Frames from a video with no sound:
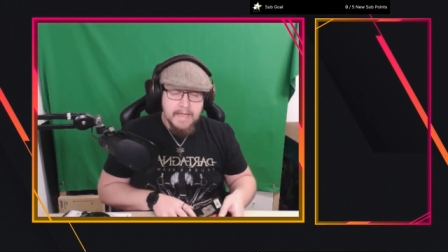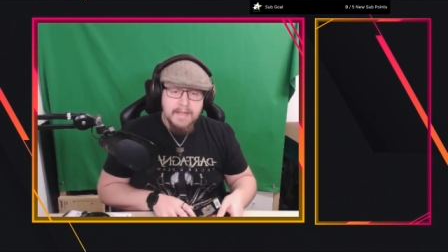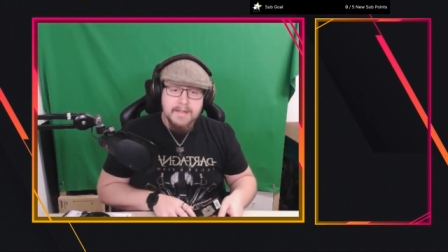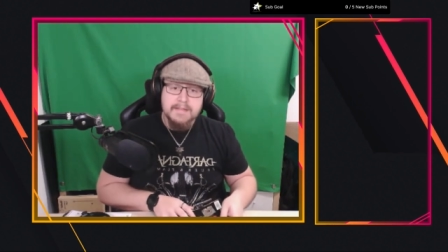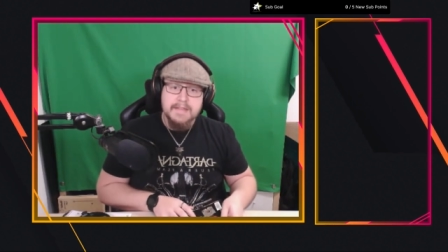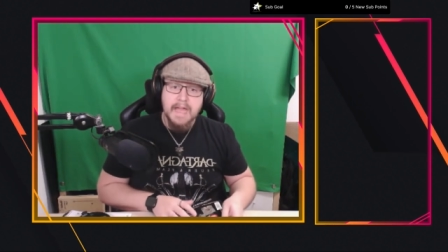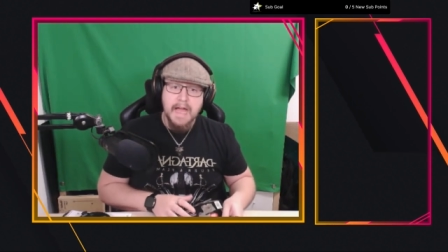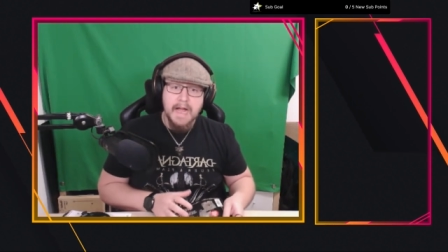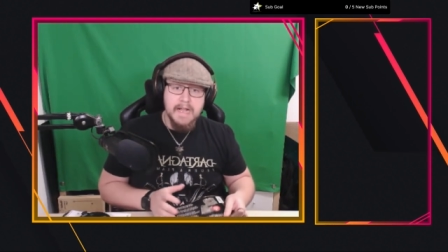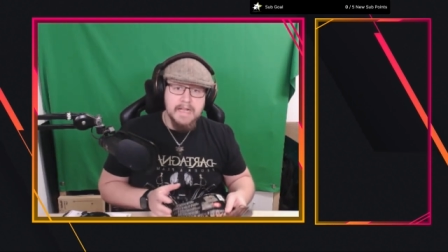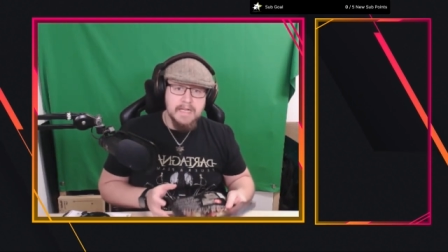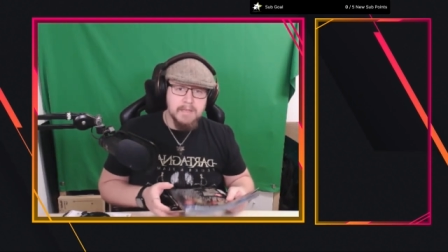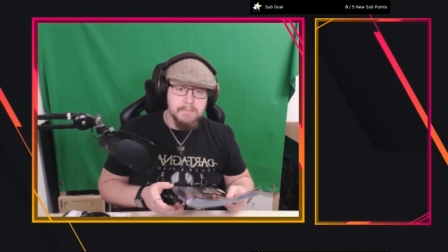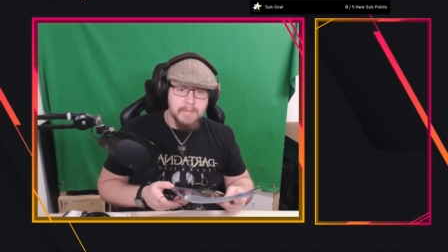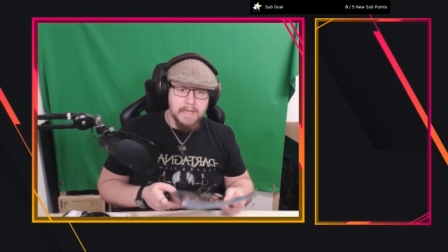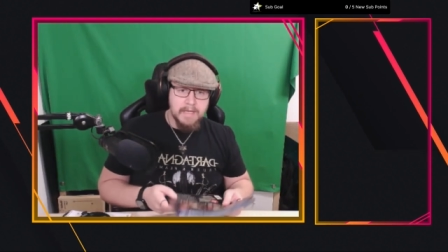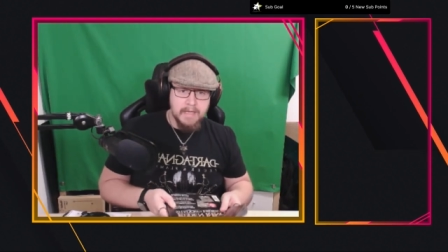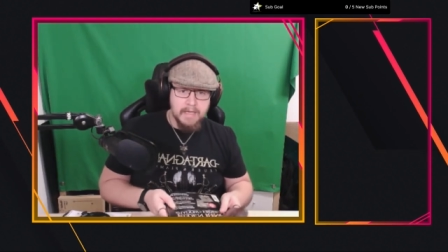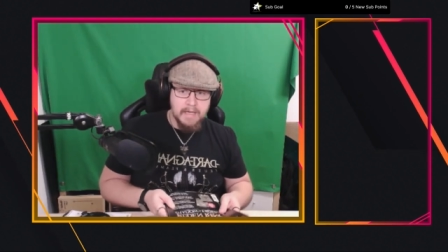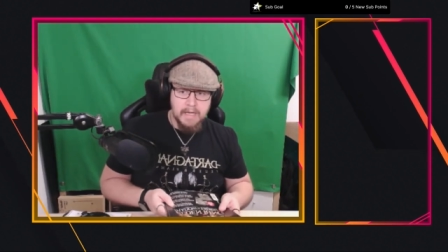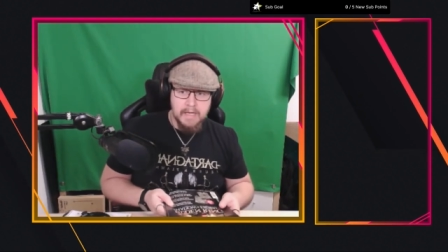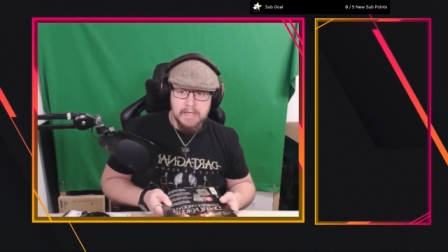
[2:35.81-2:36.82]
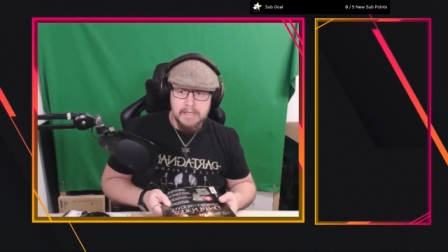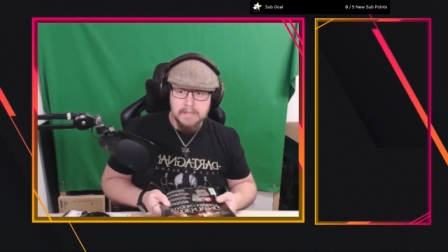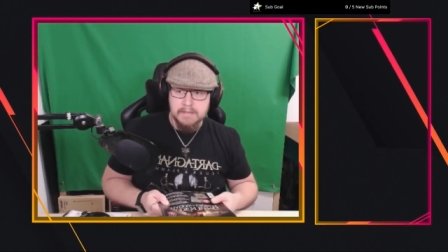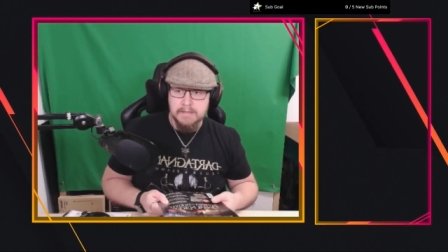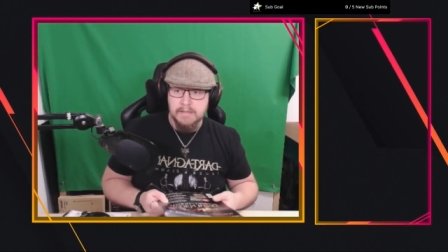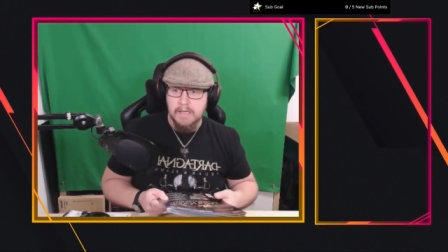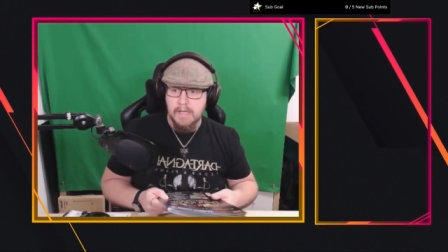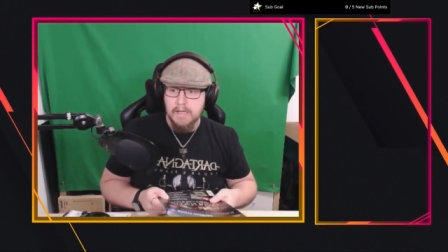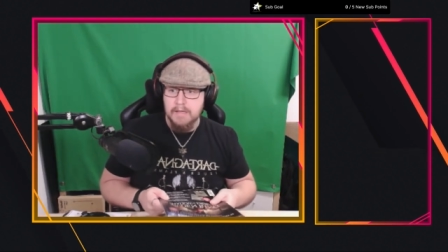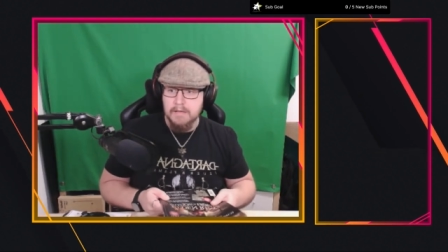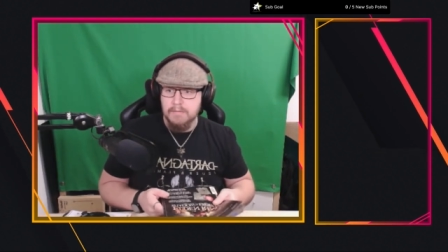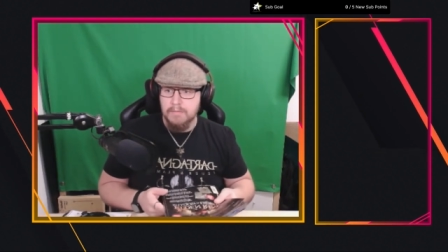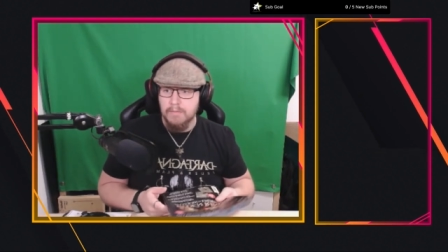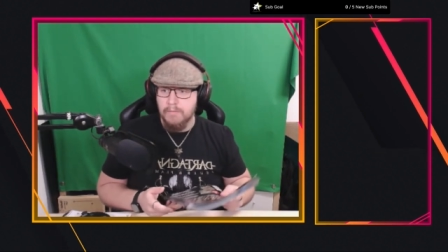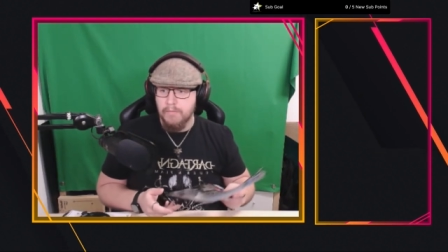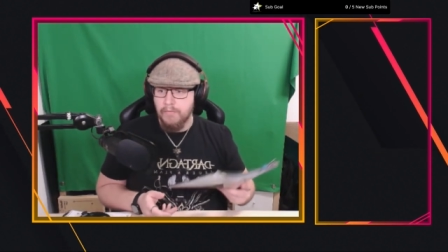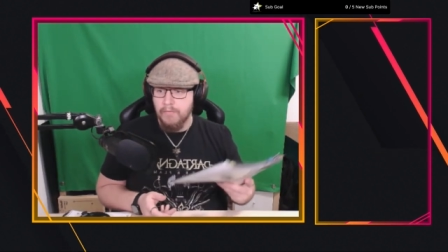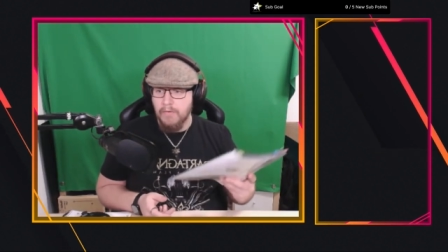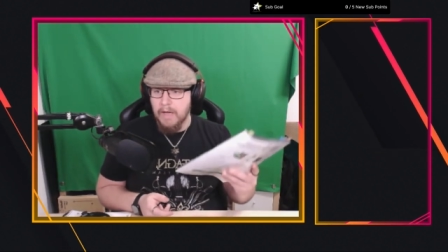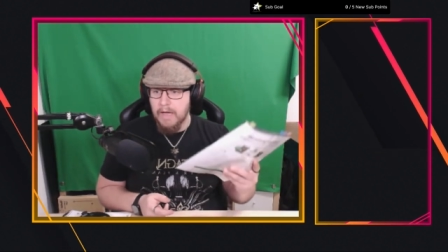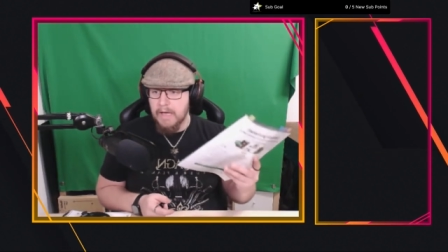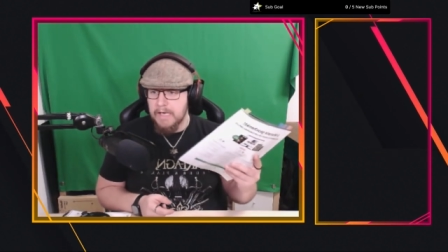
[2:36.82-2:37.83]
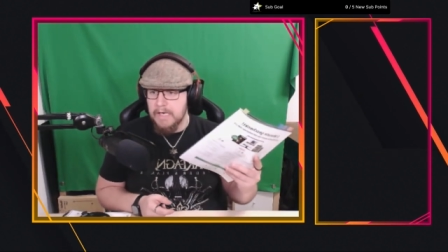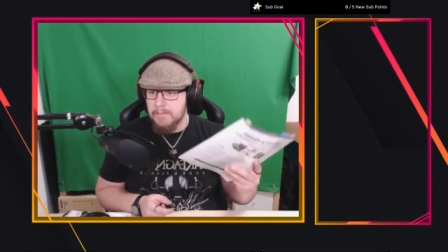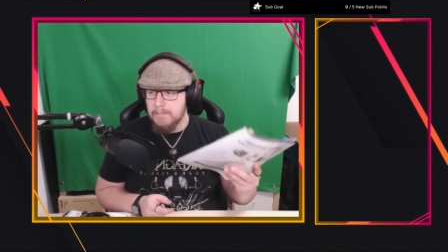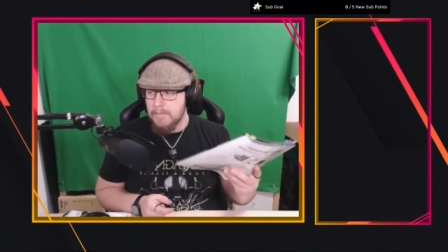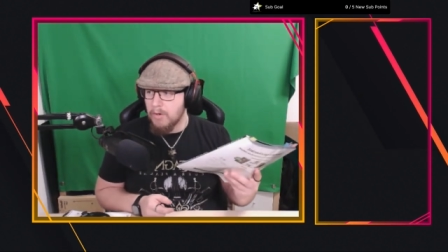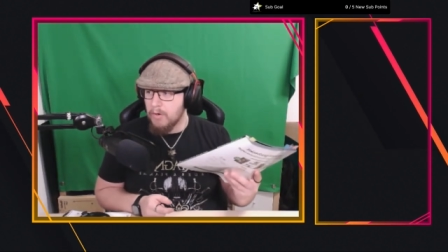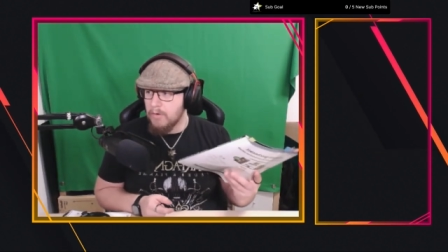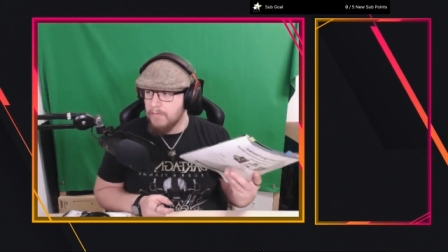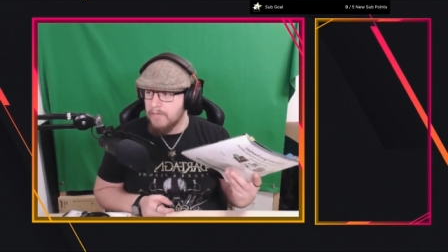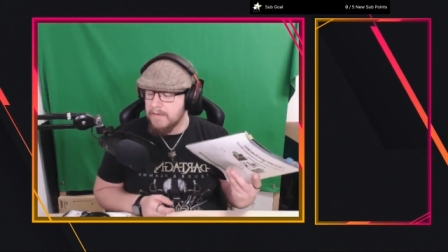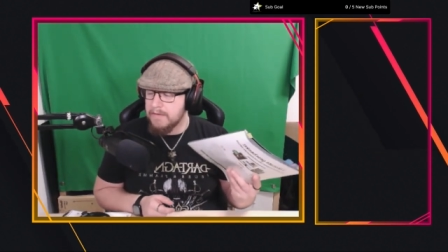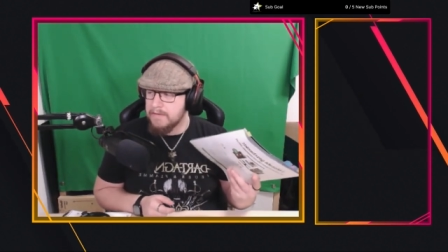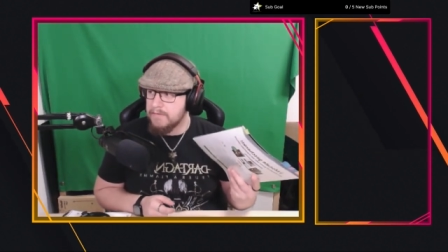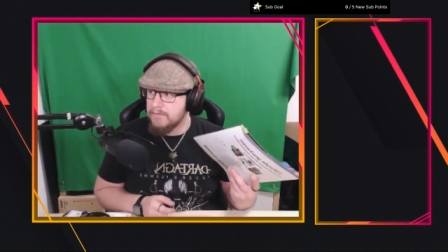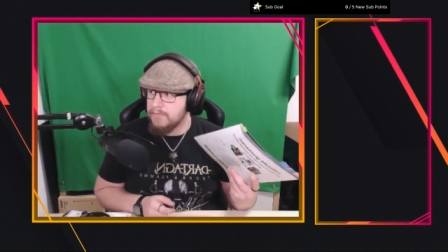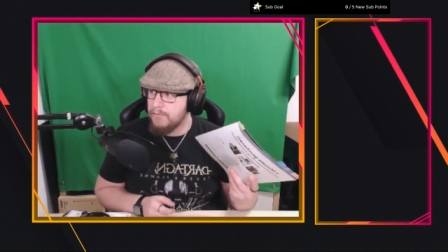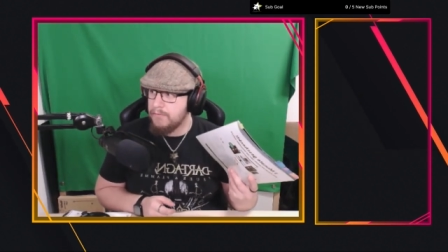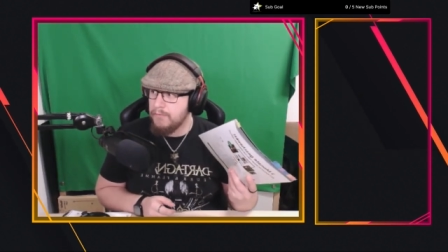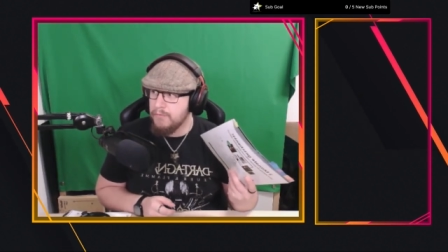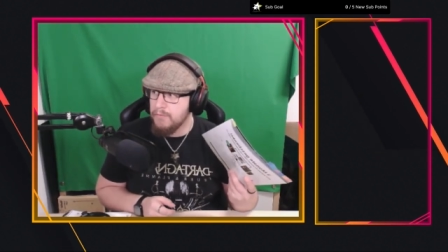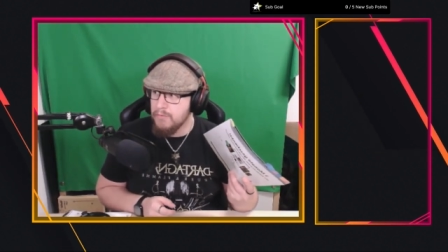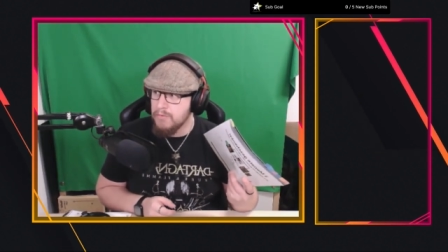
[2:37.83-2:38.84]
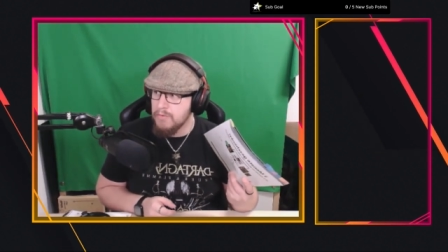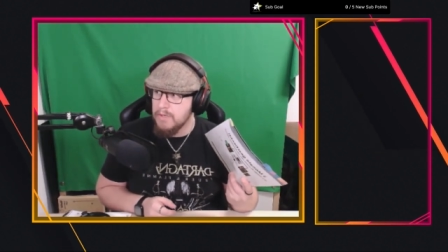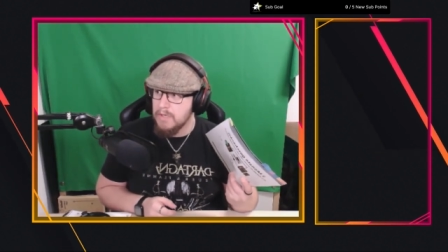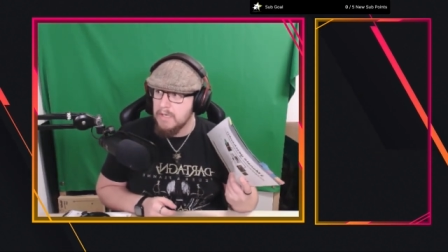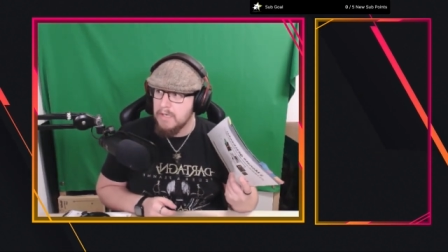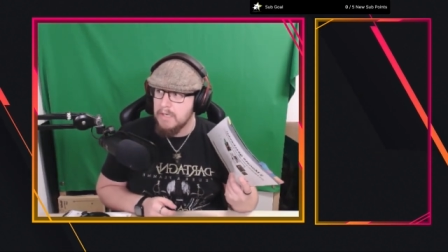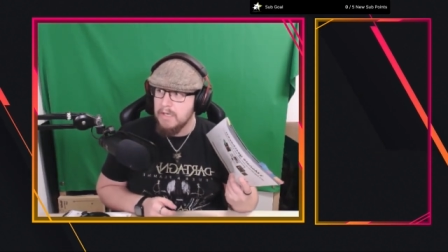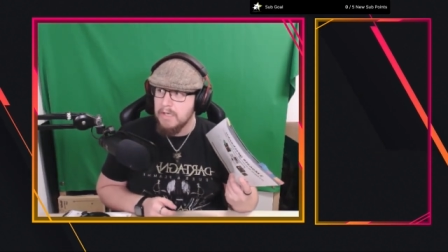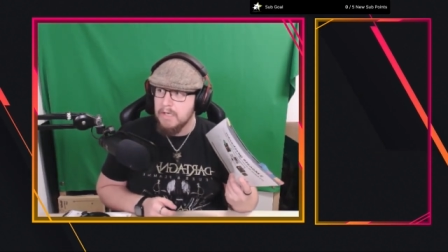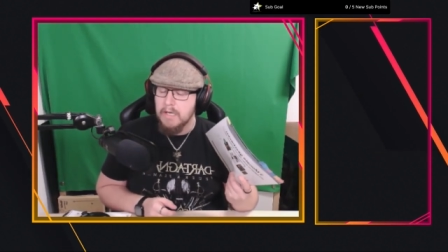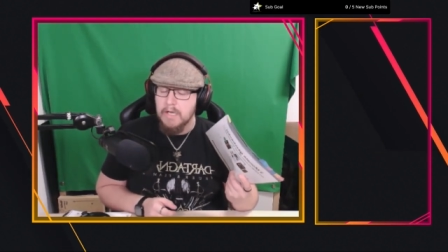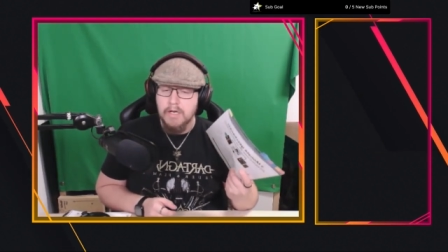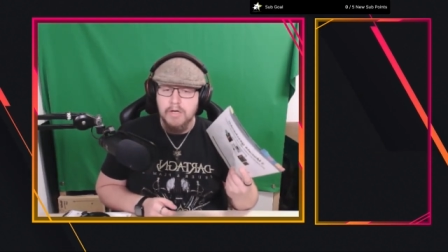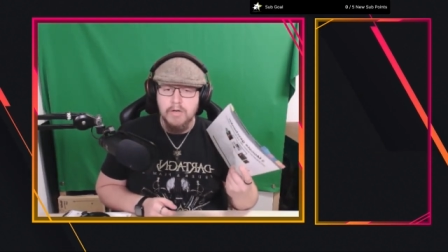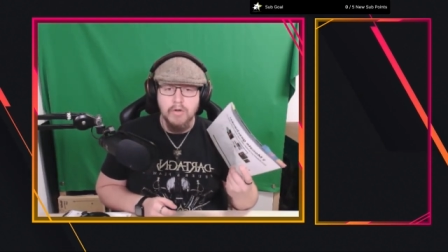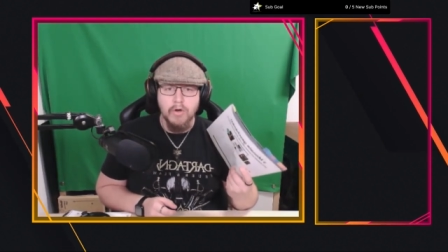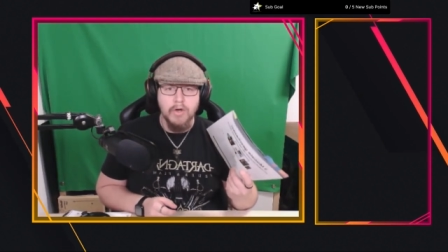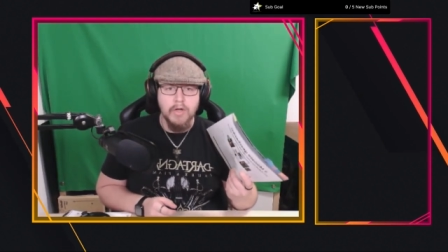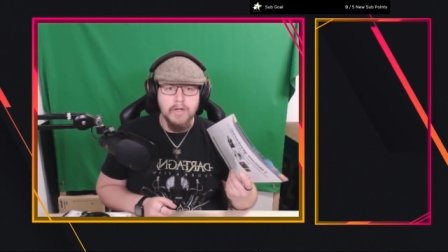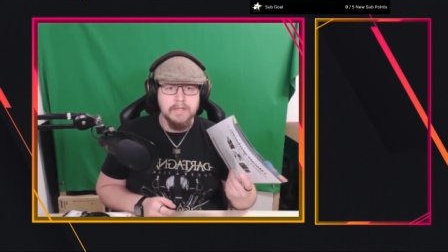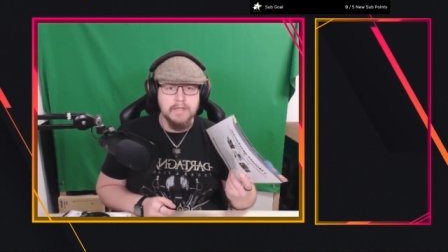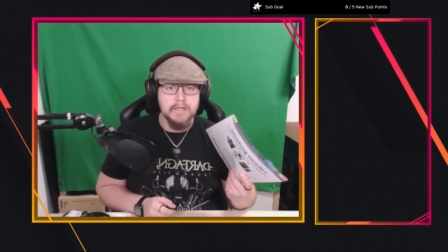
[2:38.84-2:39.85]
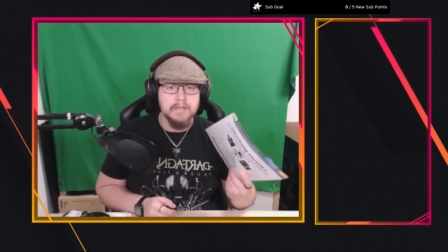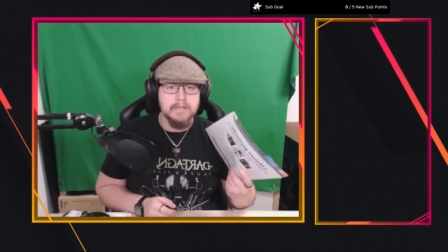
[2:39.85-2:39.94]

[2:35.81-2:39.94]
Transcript: Sehr allgemein gehalten, also vor allem auch was für Leute,